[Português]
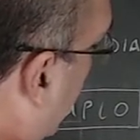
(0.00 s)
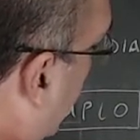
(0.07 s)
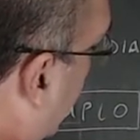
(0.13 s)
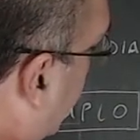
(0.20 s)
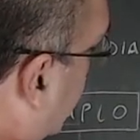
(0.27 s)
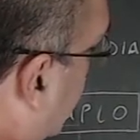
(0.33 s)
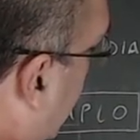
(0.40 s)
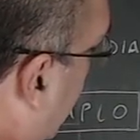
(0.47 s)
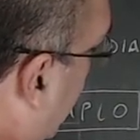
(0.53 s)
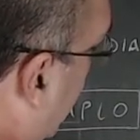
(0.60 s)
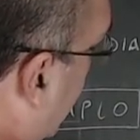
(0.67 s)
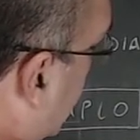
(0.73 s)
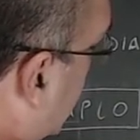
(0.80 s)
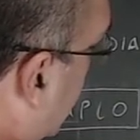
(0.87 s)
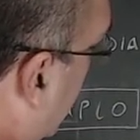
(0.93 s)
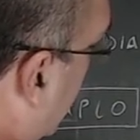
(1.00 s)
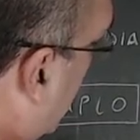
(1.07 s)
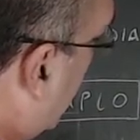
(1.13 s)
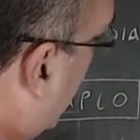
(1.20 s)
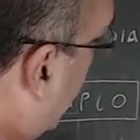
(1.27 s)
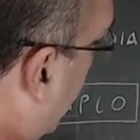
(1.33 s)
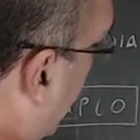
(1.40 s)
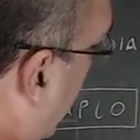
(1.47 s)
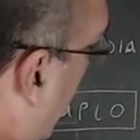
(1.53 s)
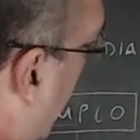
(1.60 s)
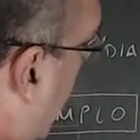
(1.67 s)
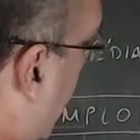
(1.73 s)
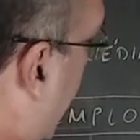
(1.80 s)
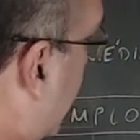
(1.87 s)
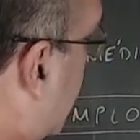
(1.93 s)
dividido por
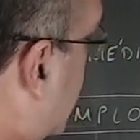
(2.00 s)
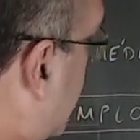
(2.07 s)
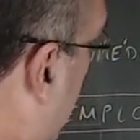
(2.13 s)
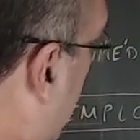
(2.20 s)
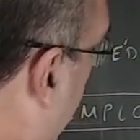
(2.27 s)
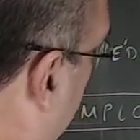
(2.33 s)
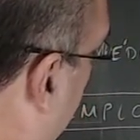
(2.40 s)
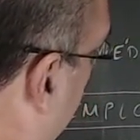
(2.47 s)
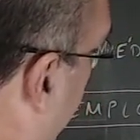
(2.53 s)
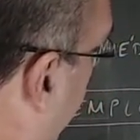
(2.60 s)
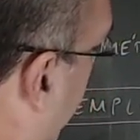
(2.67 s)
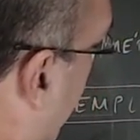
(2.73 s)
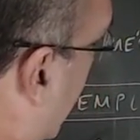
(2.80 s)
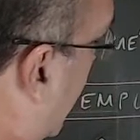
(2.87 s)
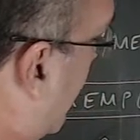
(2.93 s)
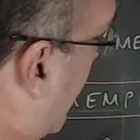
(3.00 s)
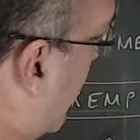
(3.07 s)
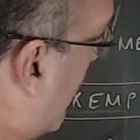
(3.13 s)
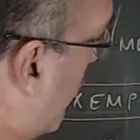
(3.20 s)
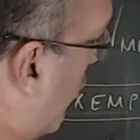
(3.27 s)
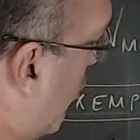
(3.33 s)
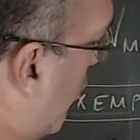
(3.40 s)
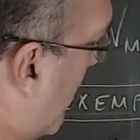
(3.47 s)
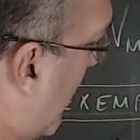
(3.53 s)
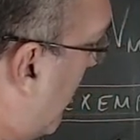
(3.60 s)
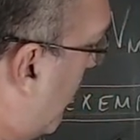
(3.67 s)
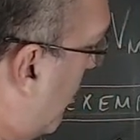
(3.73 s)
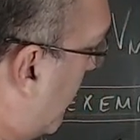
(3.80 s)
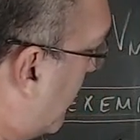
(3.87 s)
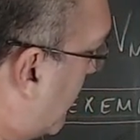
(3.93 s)
hora. Quer dizer o quê? Que em uma
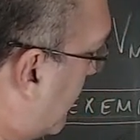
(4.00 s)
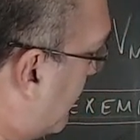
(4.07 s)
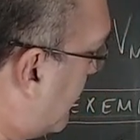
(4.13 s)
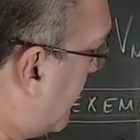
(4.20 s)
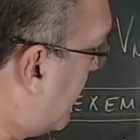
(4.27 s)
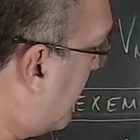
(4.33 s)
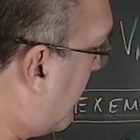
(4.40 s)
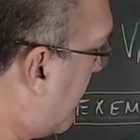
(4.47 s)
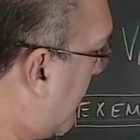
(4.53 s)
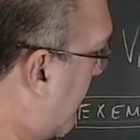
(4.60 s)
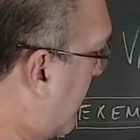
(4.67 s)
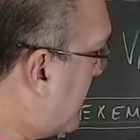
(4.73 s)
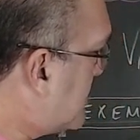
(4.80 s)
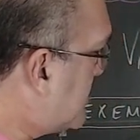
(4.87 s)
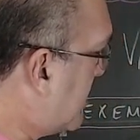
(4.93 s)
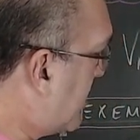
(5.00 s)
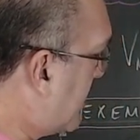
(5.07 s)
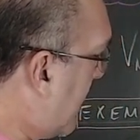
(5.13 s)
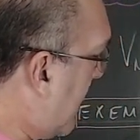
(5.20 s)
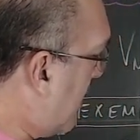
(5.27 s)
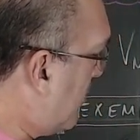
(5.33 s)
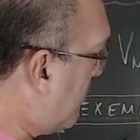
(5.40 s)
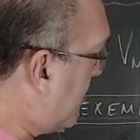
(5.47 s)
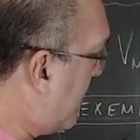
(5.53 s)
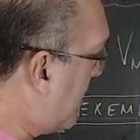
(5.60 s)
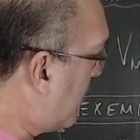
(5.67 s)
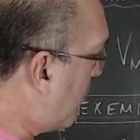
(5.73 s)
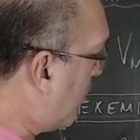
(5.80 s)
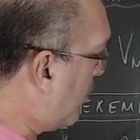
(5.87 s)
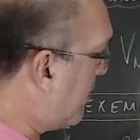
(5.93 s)
hora este carro
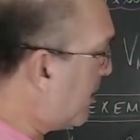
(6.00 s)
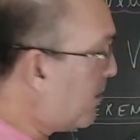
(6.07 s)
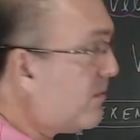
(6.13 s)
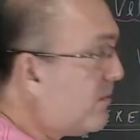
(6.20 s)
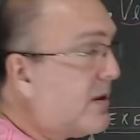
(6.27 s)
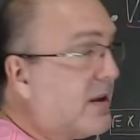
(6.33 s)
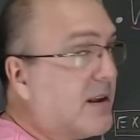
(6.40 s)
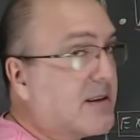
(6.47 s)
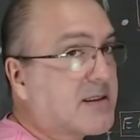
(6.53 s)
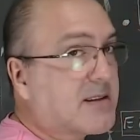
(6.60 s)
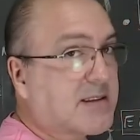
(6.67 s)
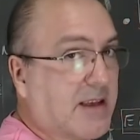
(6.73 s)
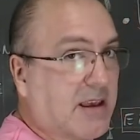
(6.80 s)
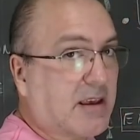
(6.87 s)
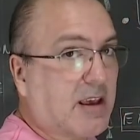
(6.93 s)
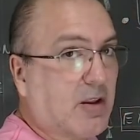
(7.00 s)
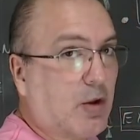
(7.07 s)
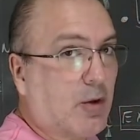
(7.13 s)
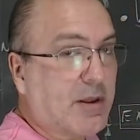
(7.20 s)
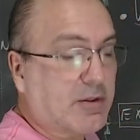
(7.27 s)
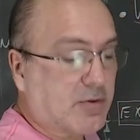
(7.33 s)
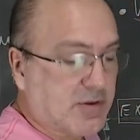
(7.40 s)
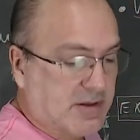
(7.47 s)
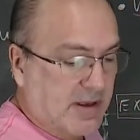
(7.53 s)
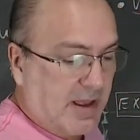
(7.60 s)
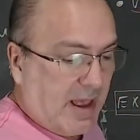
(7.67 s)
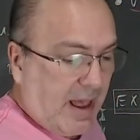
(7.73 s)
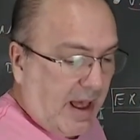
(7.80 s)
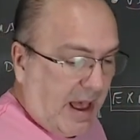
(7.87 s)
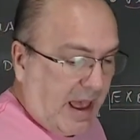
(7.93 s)
percorreu 100 quilômetros.
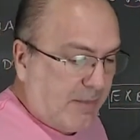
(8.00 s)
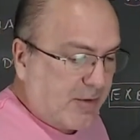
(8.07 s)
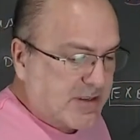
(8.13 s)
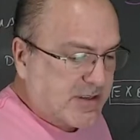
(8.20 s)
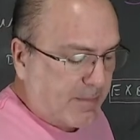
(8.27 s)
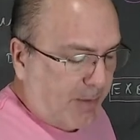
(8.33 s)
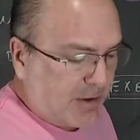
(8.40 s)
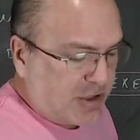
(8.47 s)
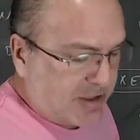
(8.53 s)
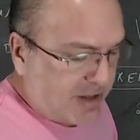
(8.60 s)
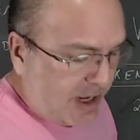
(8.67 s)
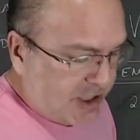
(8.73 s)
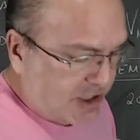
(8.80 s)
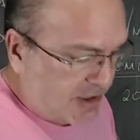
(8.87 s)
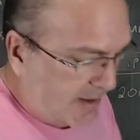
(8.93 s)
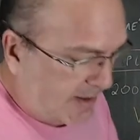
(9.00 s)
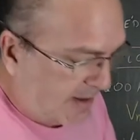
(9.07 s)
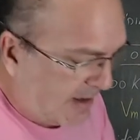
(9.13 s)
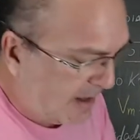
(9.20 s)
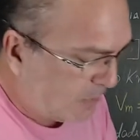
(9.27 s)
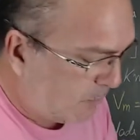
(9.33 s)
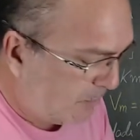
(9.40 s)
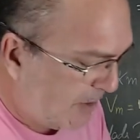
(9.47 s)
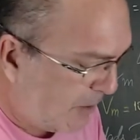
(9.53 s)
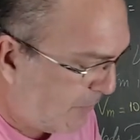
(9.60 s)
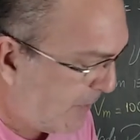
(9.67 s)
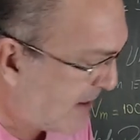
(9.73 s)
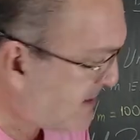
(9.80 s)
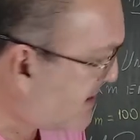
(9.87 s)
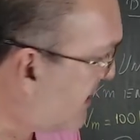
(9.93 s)
Aí você pode estar estranhando eu
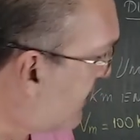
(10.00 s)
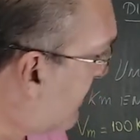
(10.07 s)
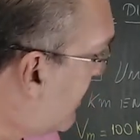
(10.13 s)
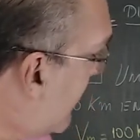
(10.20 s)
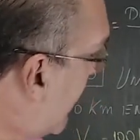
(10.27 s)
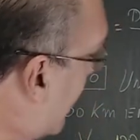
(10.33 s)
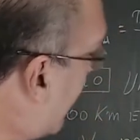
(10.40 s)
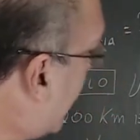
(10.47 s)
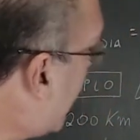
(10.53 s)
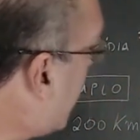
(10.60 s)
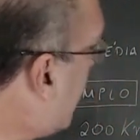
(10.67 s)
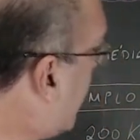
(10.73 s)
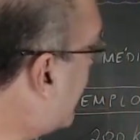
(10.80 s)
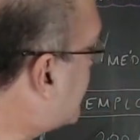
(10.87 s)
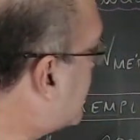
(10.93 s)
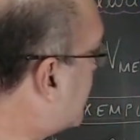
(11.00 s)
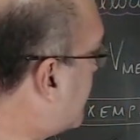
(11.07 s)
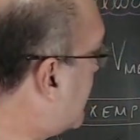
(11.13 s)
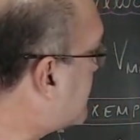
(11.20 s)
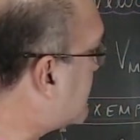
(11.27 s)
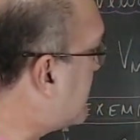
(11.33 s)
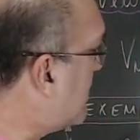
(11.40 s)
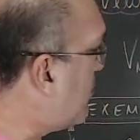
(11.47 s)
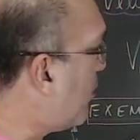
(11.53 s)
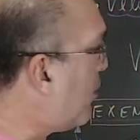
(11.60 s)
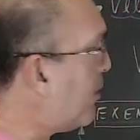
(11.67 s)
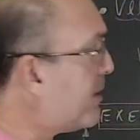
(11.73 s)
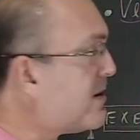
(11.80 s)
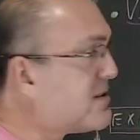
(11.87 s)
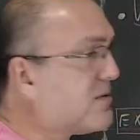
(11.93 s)
fazer aqui a representação
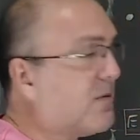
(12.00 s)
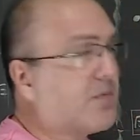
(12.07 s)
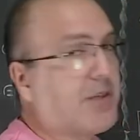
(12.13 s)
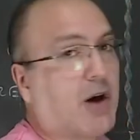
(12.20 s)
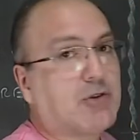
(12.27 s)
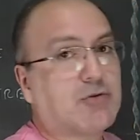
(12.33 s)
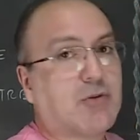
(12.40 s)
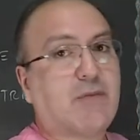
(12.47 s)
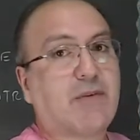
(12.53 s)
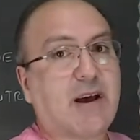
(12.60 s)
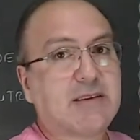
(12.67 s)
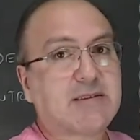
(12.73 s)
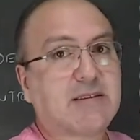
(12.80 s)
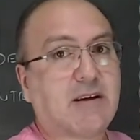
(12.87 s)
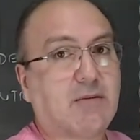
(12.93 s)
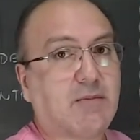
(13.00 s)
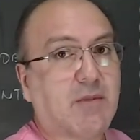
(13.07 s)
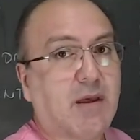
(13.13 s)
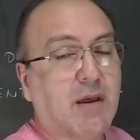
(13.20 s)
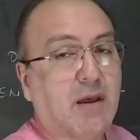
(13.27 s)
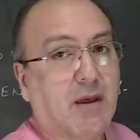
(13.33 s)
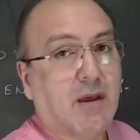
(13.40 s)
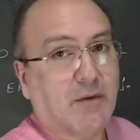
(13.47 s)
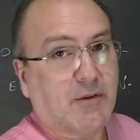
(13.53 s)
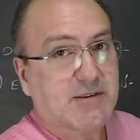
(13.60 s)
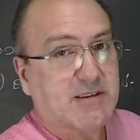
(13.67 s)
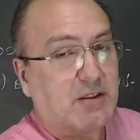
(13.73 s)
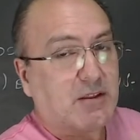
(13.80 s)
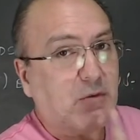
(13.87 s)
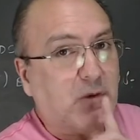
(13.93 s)
horizontal de uma fração.
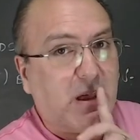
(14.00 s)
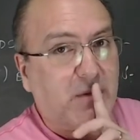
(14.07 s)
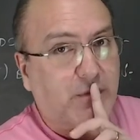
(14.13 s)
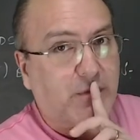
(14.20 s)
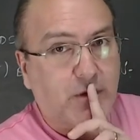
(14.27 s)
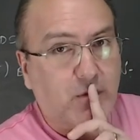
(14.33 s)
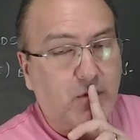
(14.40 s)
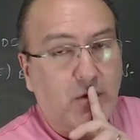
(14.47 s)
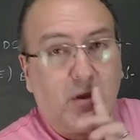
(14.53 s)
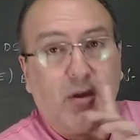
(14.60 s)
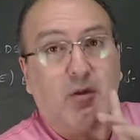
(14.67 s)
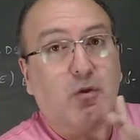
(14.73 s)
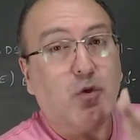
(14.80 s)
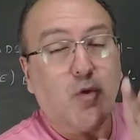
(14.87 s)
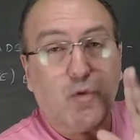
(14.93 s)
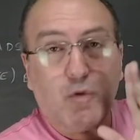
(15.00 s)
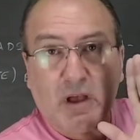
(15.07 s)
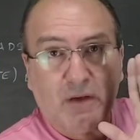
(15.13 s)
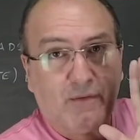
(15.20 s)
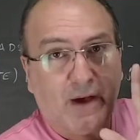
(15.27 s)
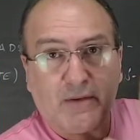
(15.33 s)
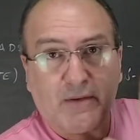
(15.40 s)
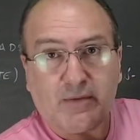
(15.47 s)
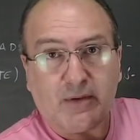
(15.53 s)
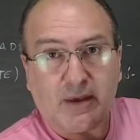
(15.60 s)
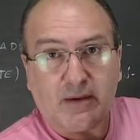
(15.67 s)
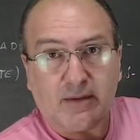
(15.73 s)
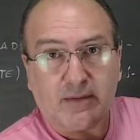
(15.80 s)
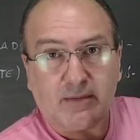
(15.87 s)
Você nunca viu, nunca vai ver